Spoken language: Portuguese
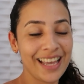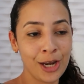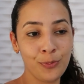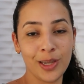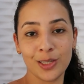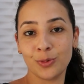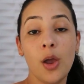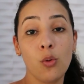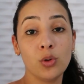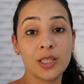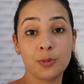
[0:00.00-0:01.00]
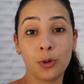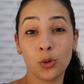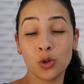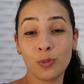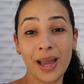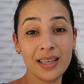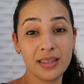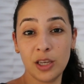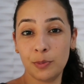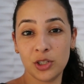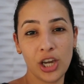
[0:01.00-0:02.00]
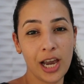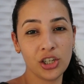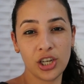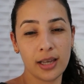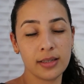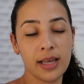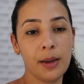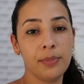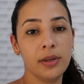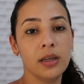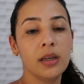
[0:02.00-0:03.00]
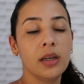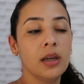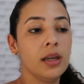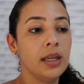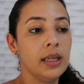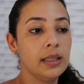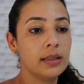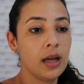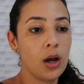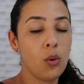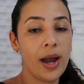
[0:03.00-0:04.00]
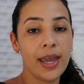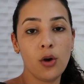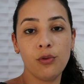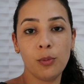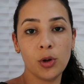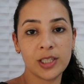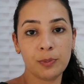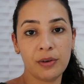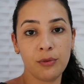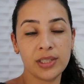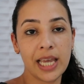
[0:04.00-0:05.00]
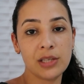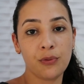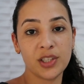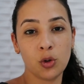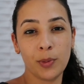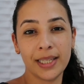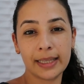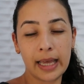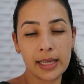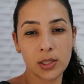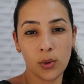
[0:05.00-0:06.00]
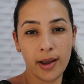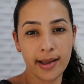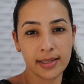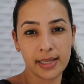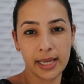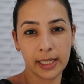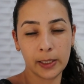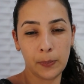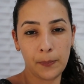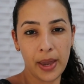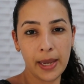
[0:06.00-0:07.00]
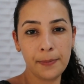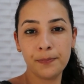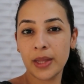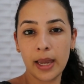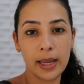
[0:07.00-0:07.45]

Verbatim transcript: Sério mesmo. Eu uso os produtos mais simples de achar, sabe? Então aí eu vou mostrando pra vocês, vou fazer uma hidratação caseira também.